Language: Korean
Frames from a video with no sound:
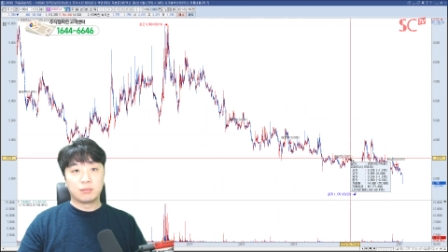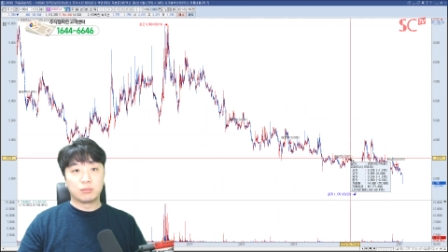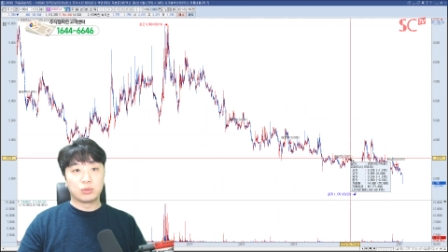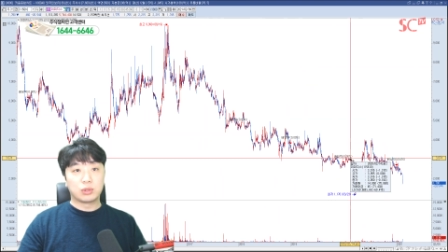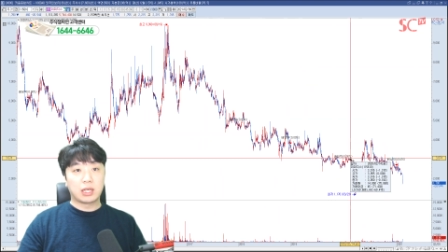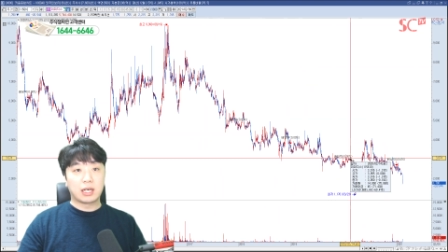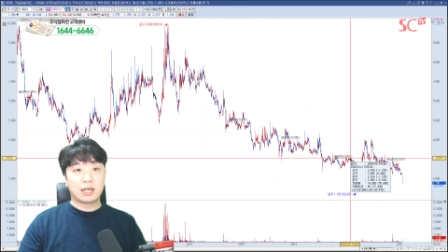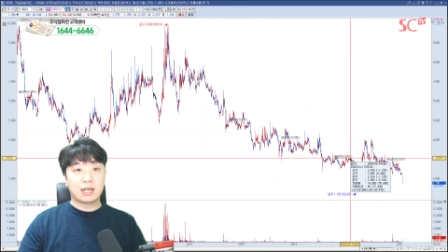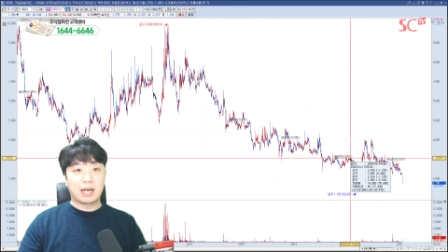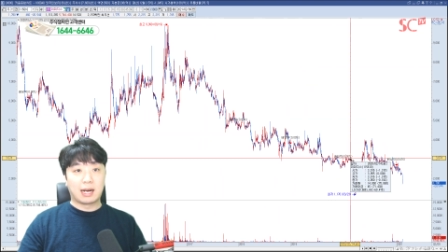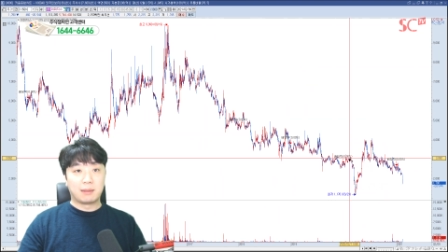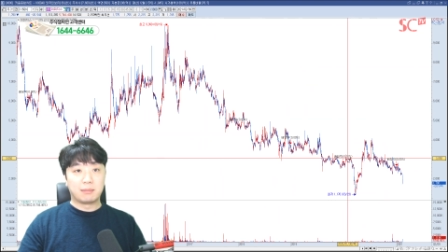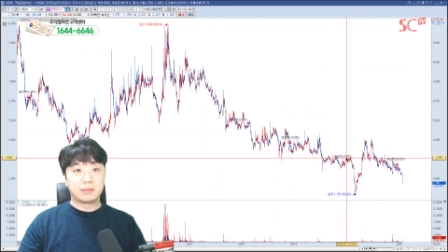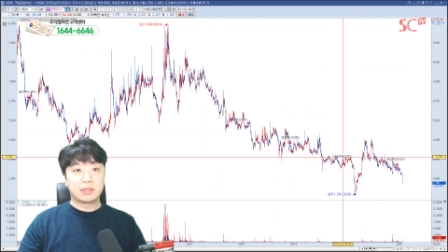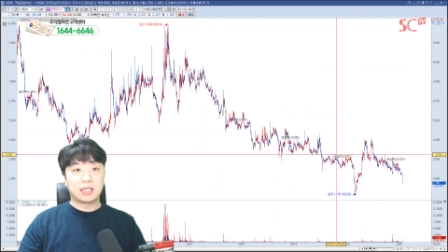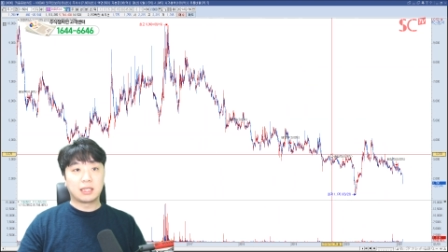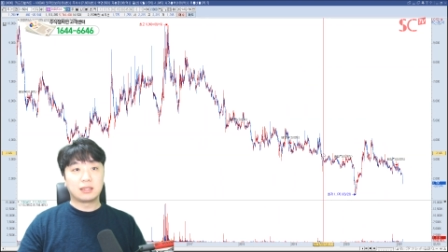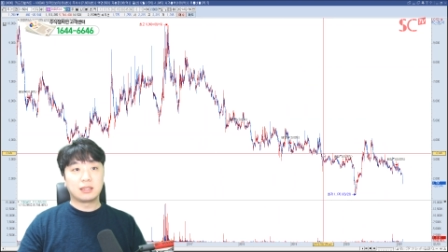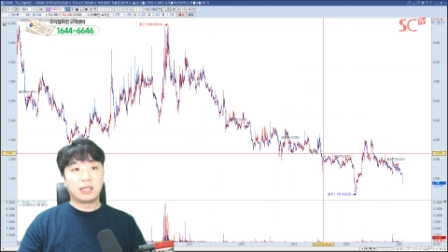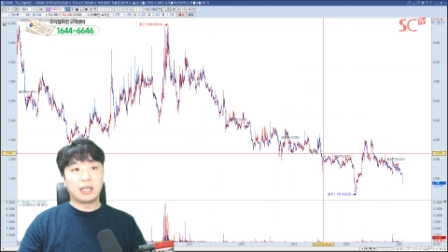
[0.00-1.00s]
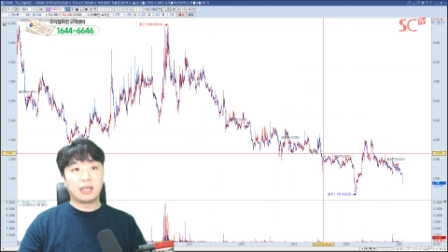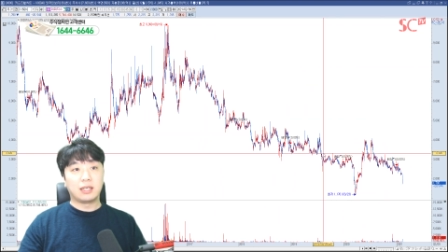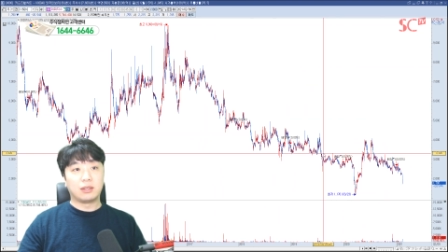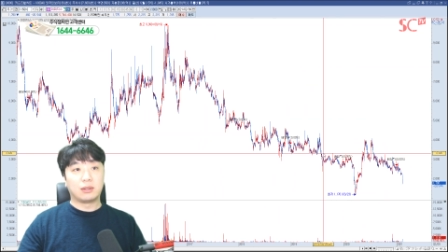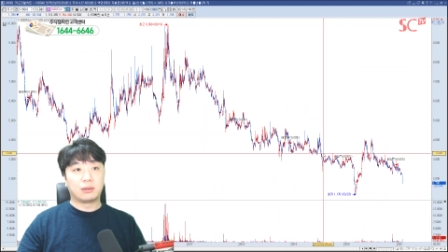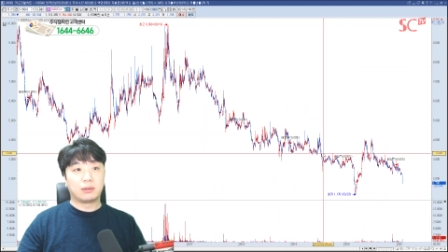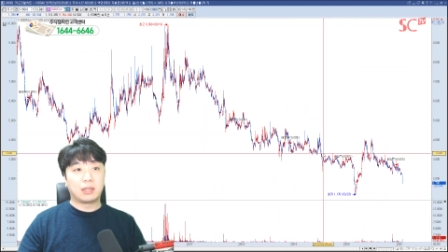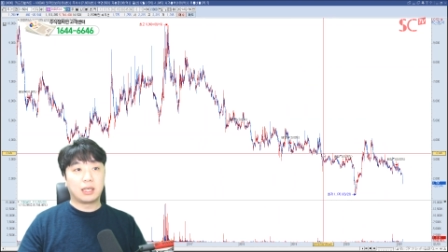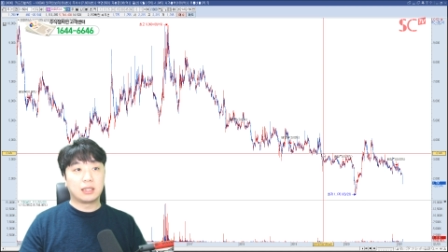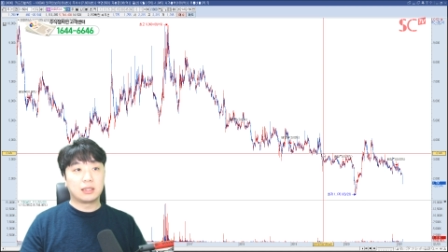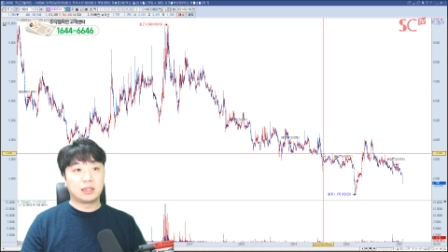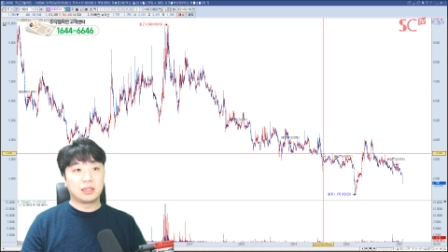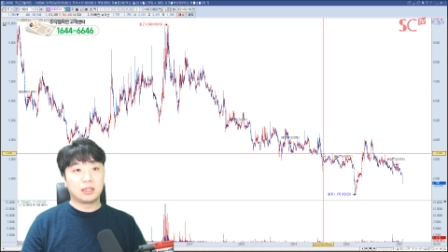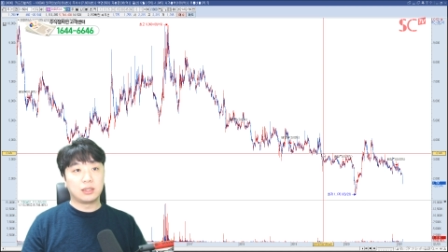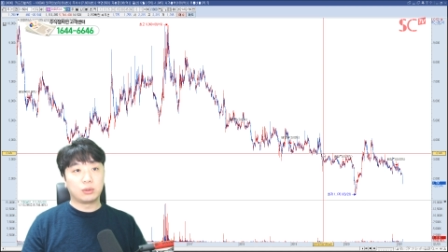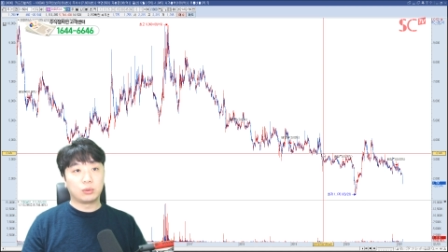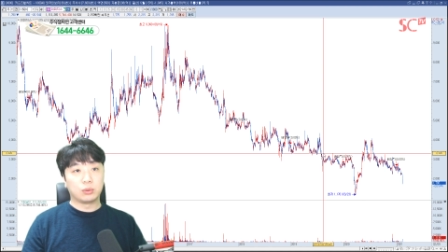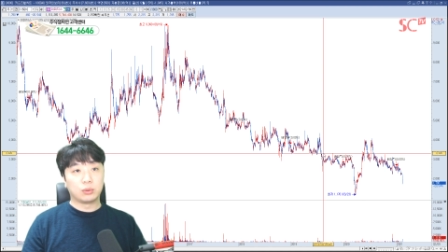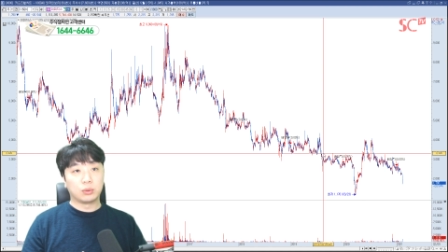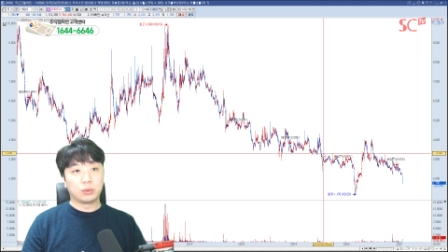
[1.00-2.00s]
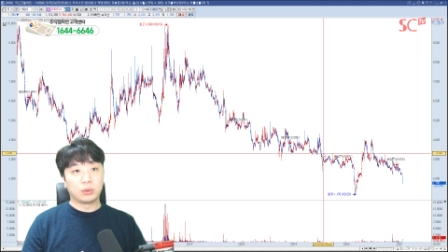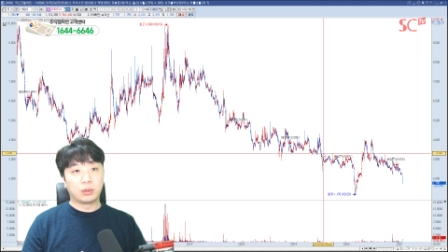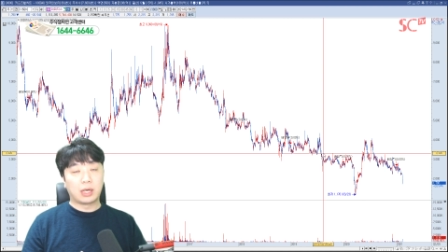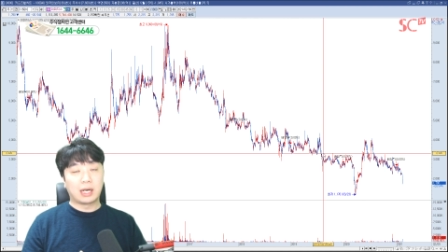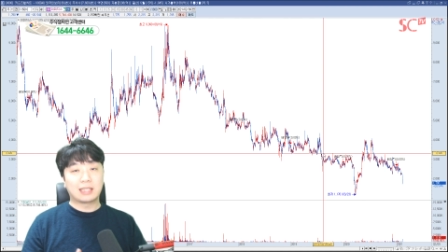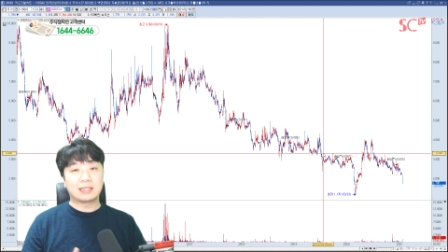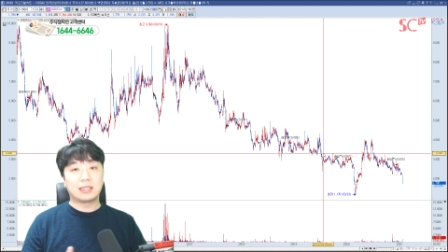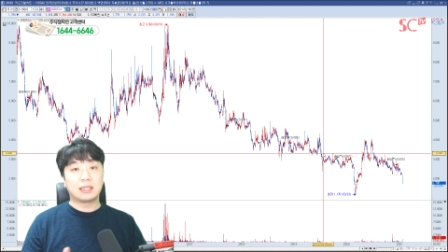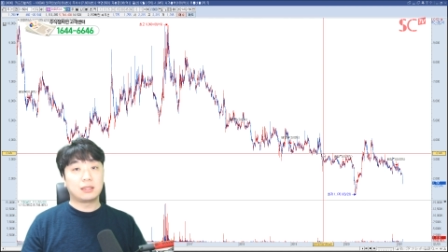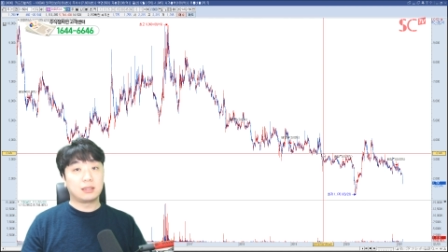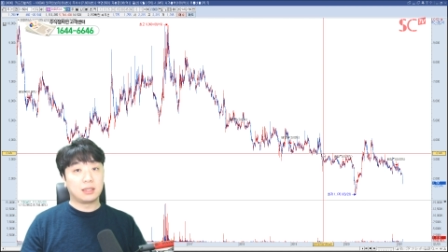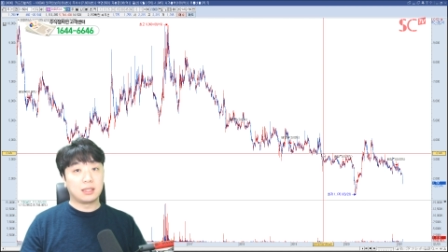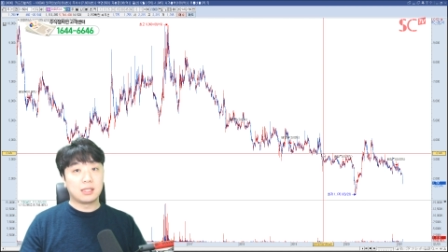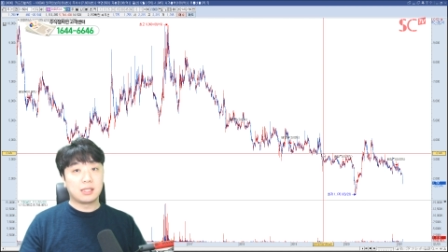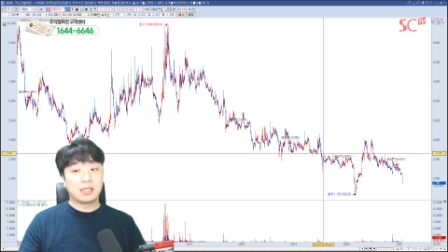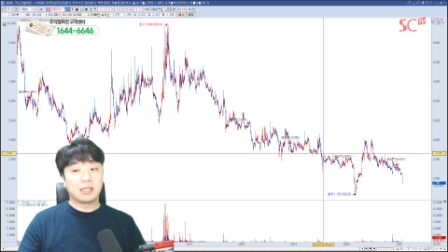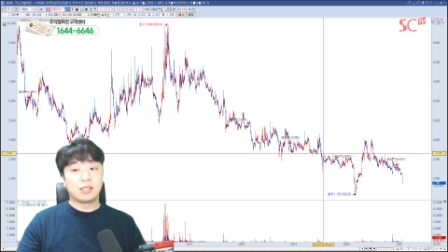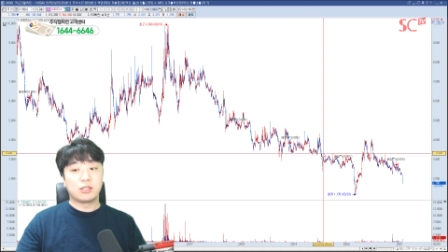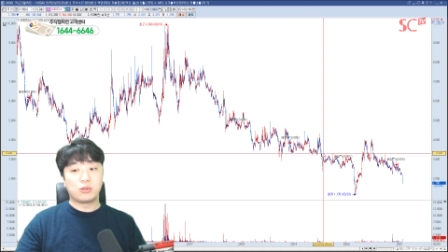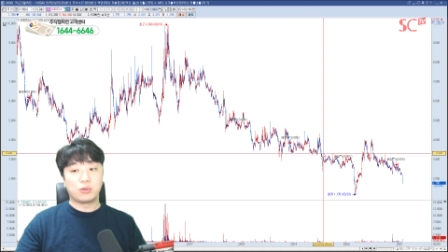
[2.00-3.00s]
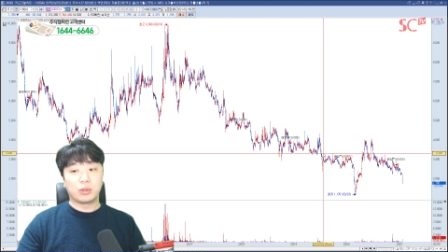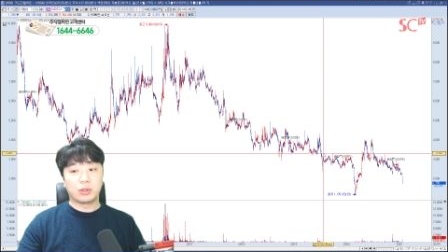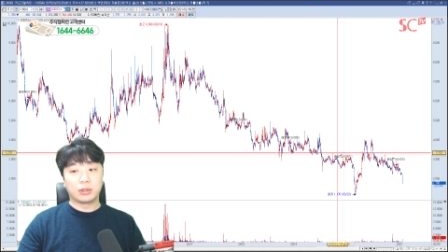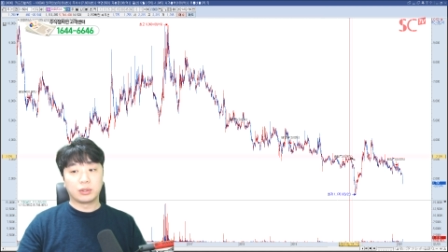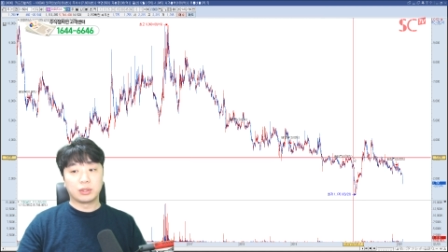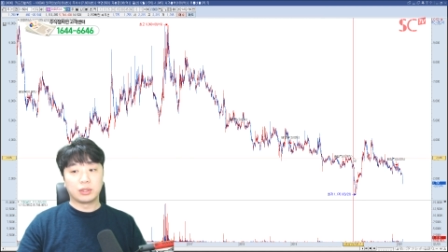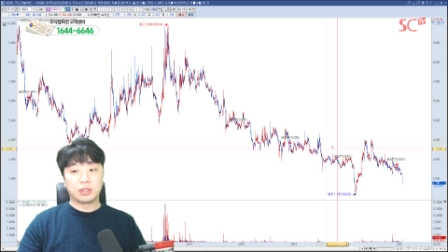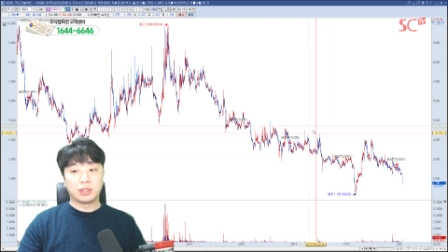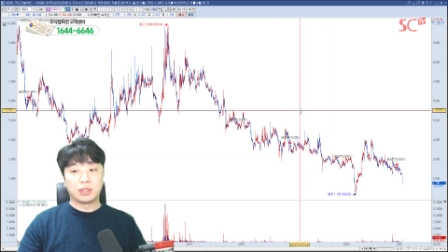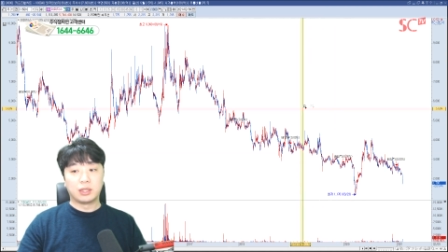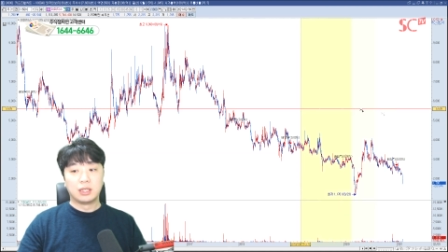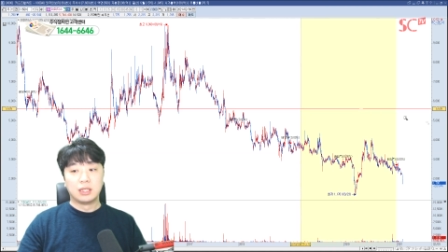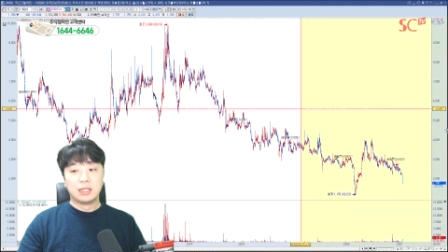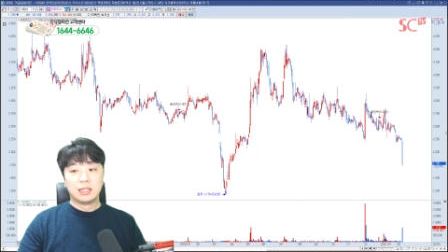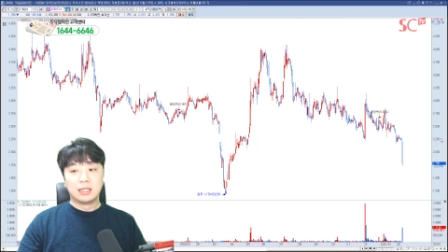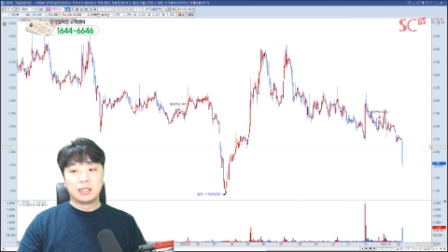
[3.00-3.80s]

무상 감자 등의 여러 가지 또 악재들이 생길 수 있거든요.